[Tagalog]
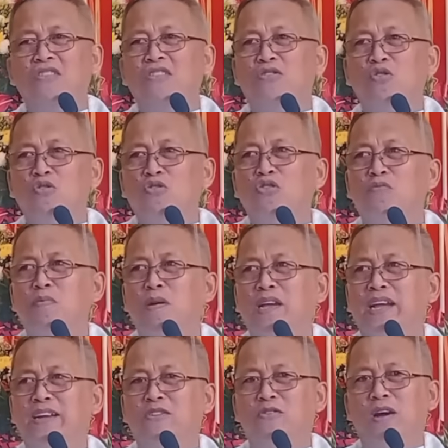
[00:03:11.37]
yang tugot
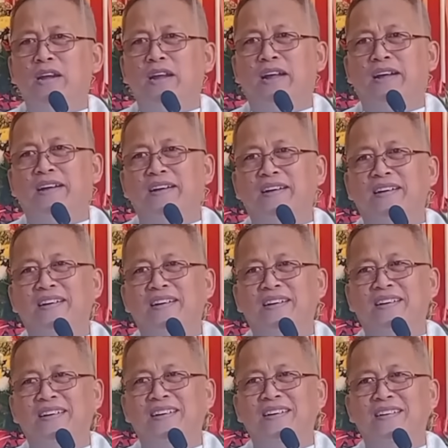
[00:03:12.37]
pang ginawa na
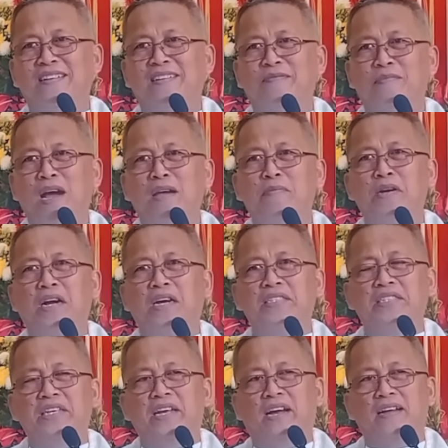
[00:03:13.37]
maim
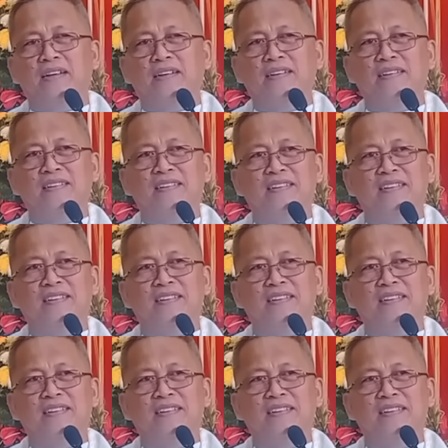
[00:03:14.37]
ka siya